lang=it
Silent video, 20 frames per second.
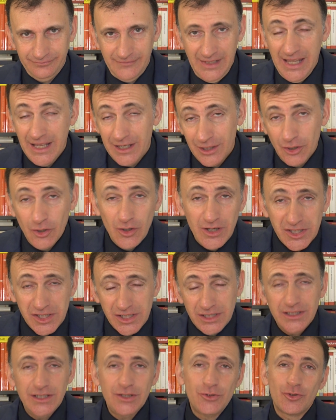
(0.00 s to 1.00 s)
E ancora
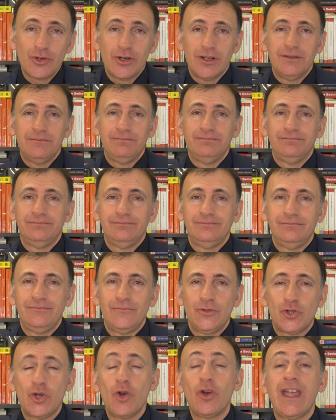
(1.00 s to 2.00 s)
si dice
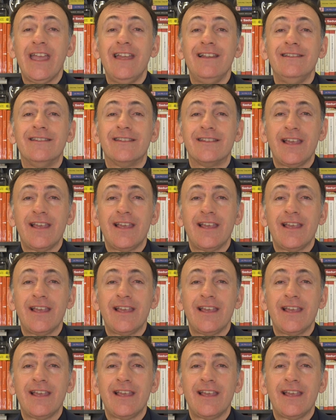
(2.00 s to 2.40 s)
ciò che il